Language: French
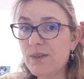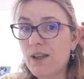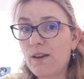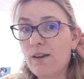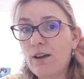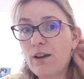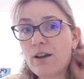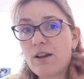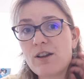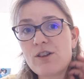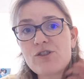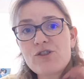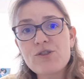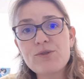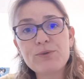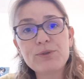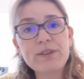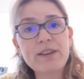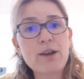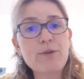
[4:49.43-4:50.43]
Euh, je
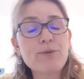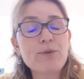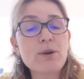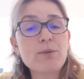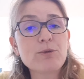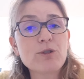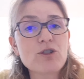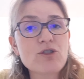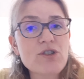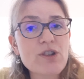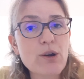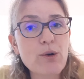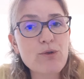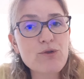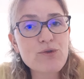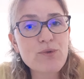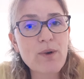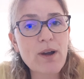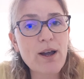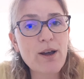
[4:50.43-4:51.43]
vous informe que j'ai
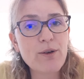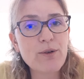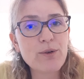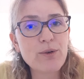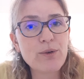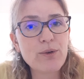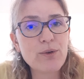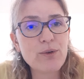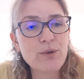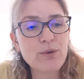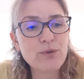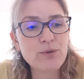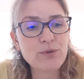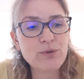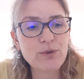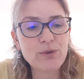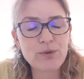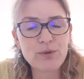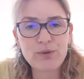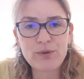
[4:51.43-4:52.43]
rejoint euh,
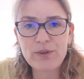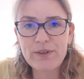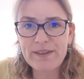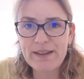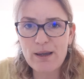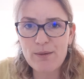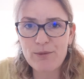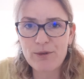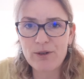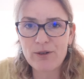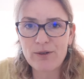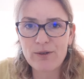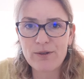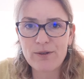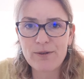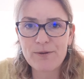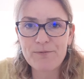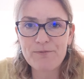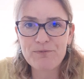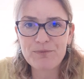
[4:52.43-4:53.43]
une, deuxième,
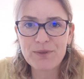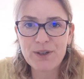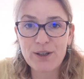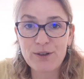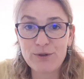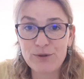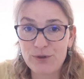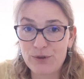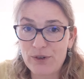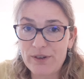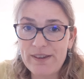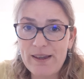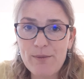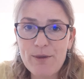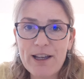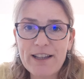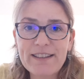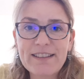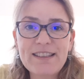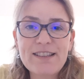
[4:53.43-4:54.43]
euh, une, deuxième,
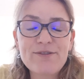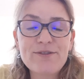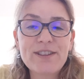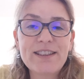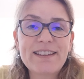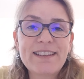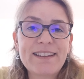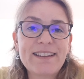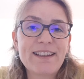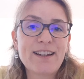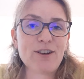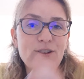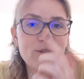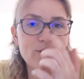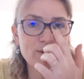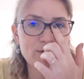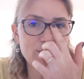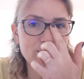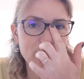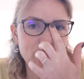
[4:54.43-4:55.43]
activité
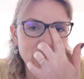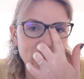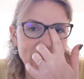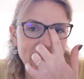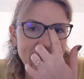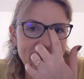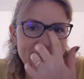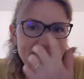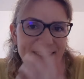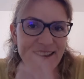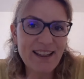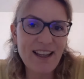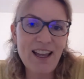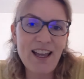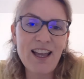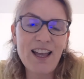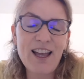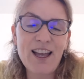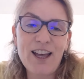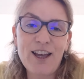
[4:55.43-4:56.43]
dans les,
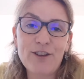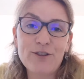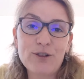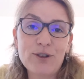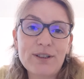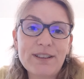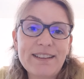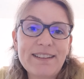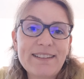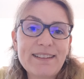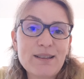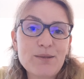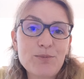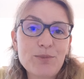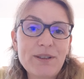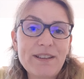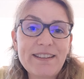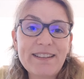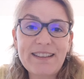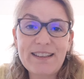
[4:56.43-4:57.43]
dans, les,
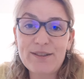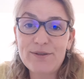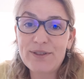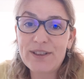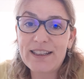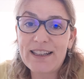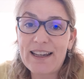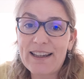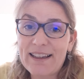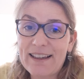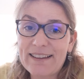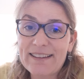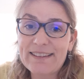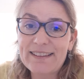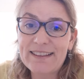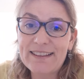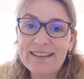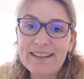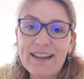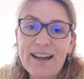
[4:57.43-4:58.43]
épices, les vinaigres,
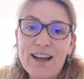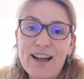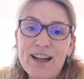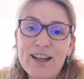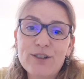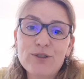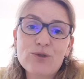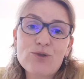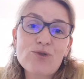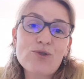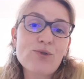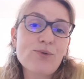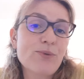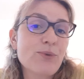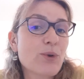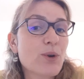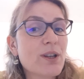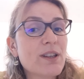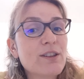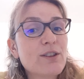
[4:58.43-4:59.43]
etc. Donc je
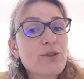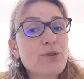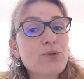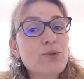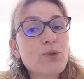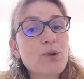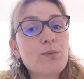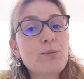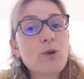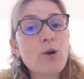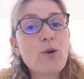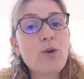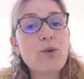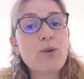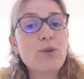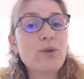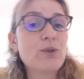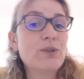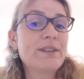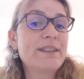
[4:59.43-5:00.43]
ferai sûrement
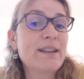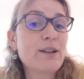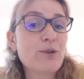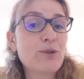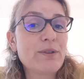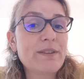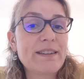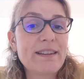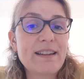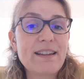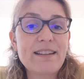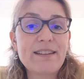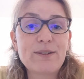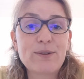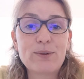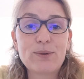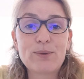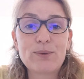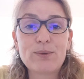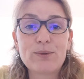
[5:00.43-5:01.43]
des
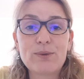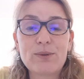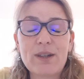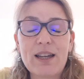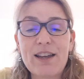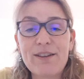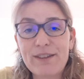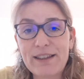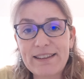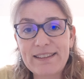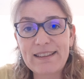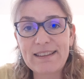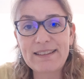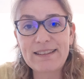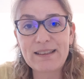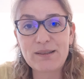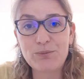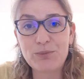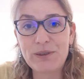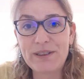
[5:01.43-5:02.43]
recettes avec
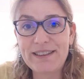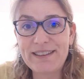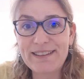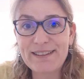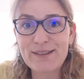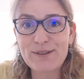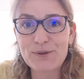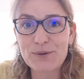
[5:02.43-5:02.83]
ces épices.